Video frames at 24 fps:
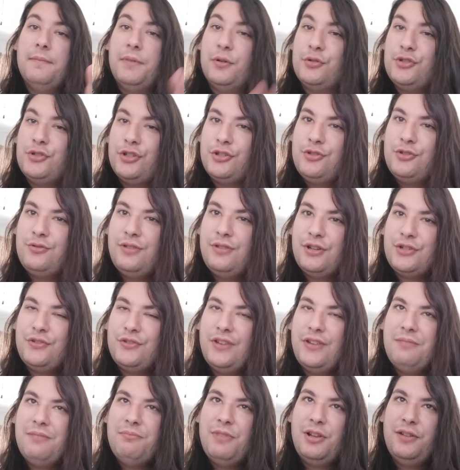Mais aujourd'hui, je
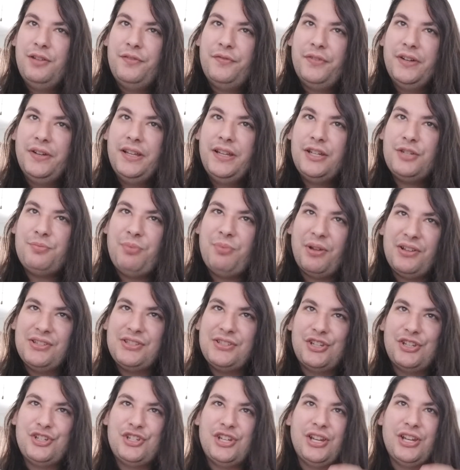viens de me lever. Je
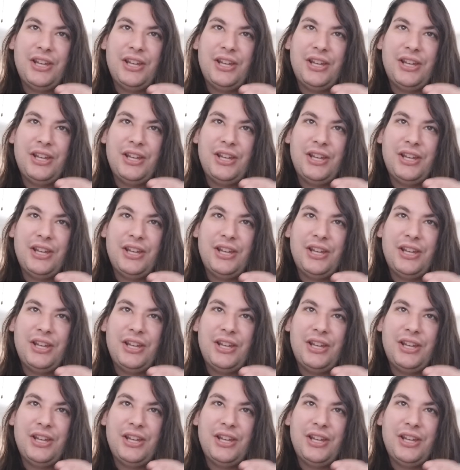pense que